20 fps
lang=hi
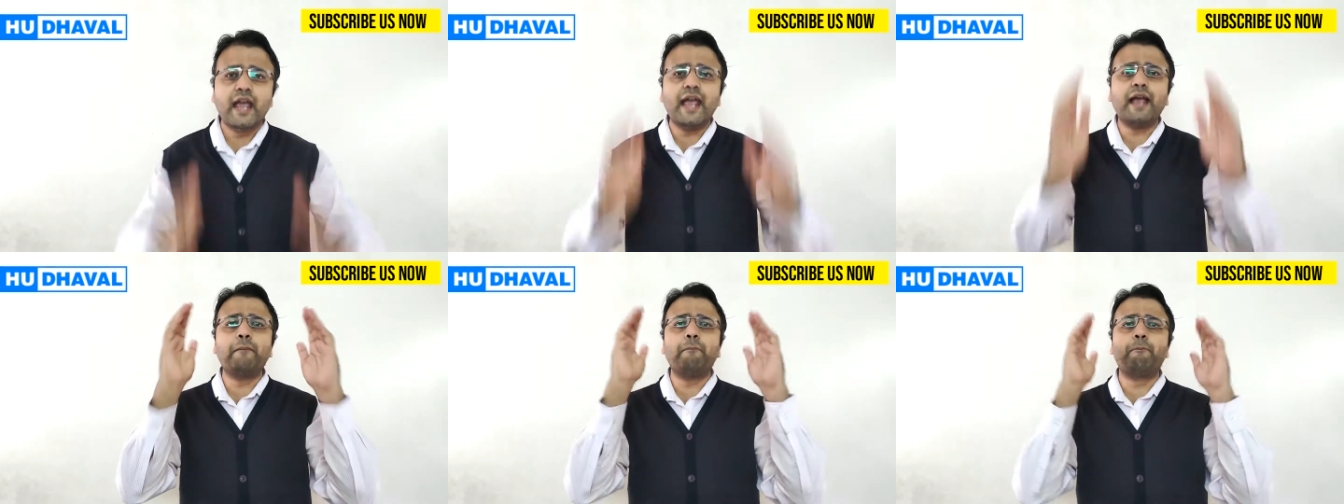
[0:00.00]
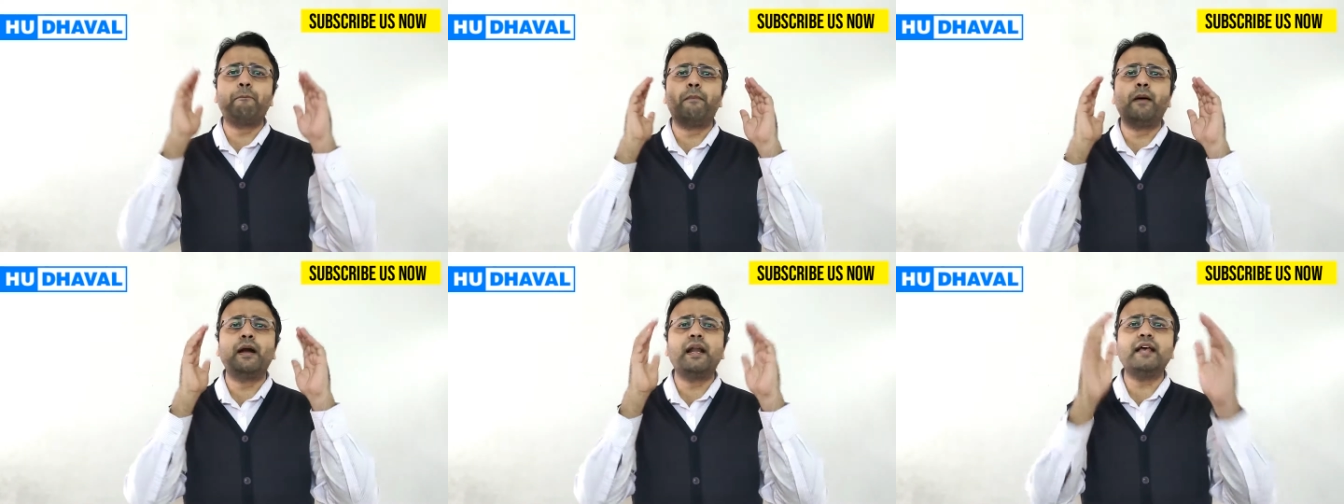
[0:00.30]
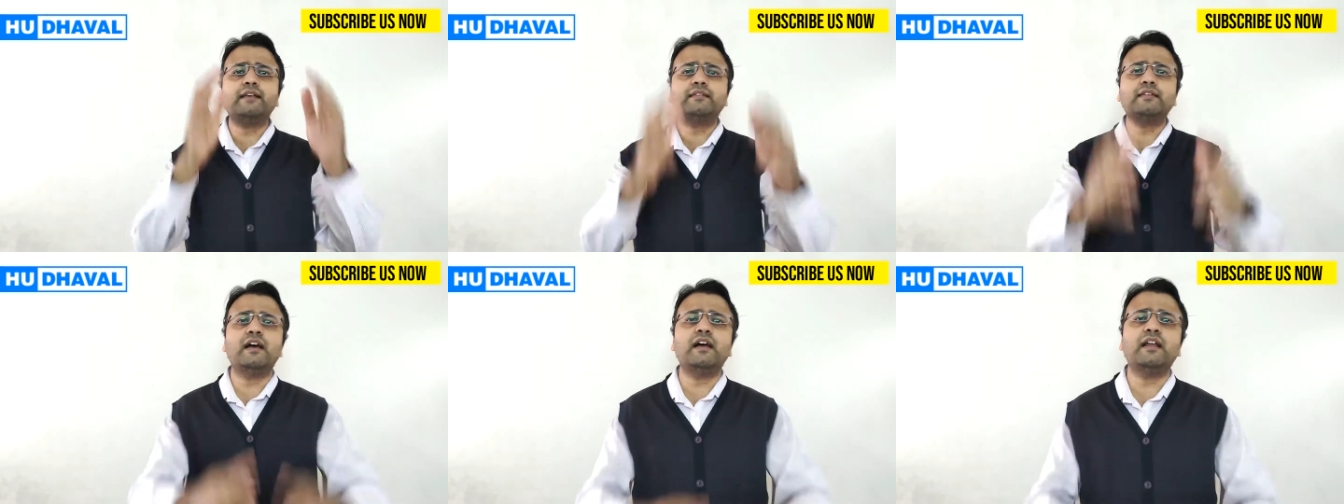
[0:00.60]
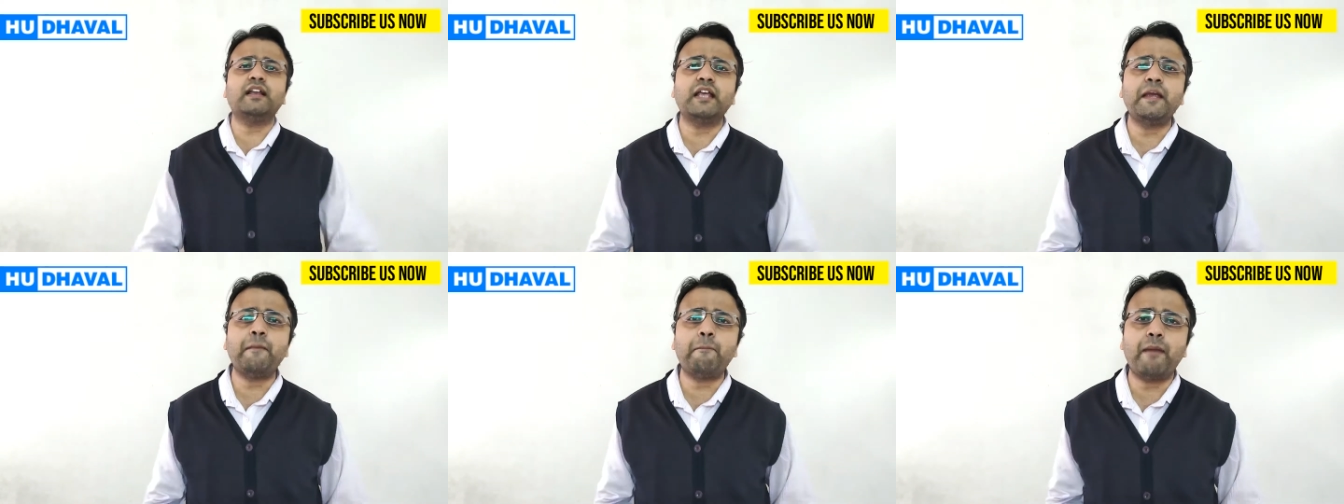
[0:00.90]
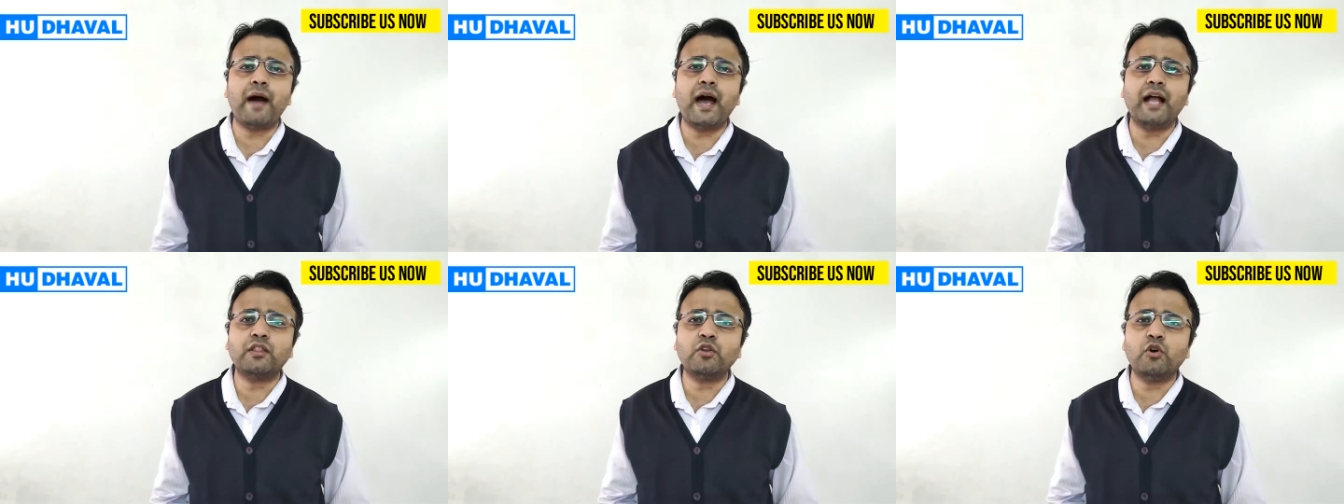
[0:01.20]
एक बड़े शहर की
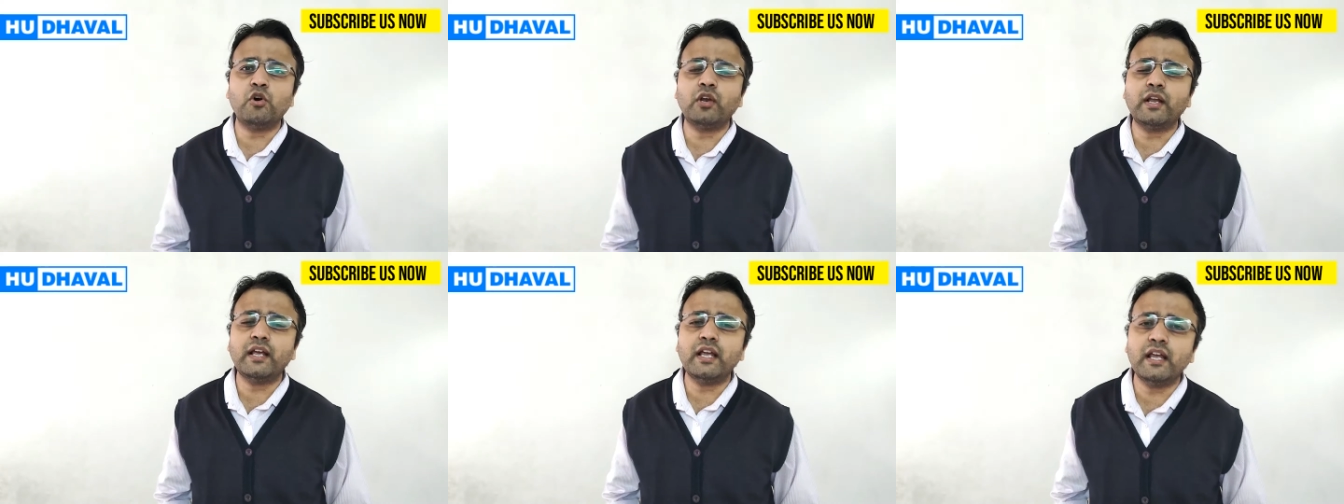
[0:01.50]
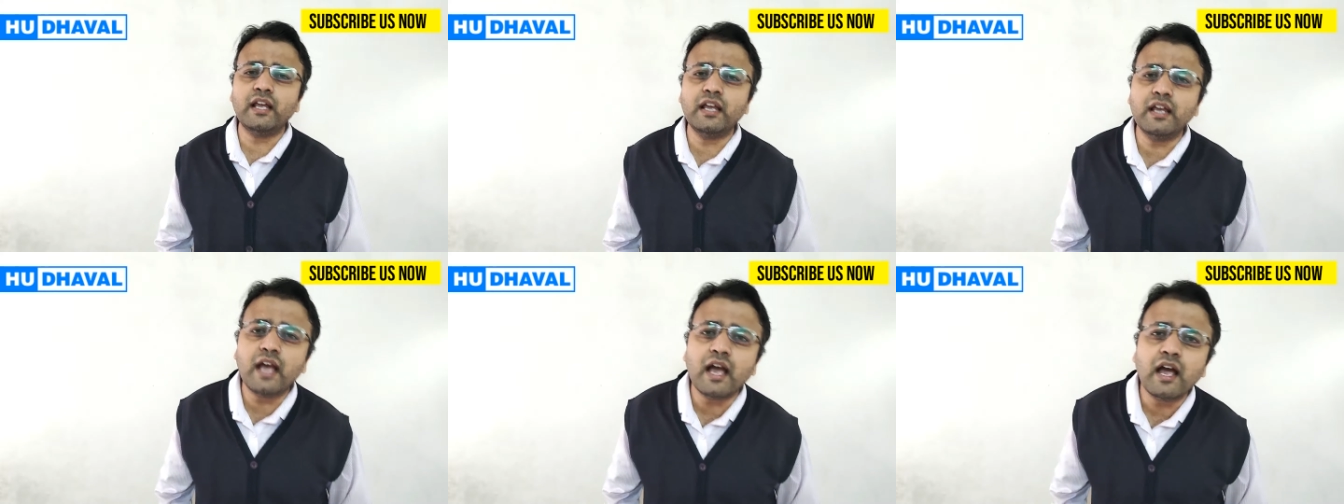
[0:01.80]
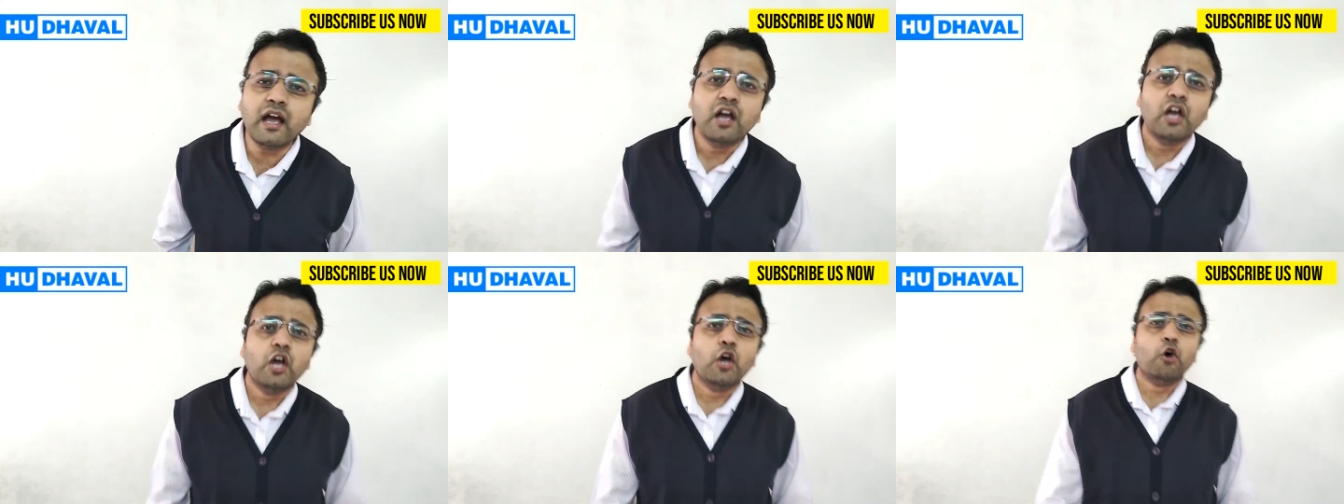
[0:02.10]
बात हो रही है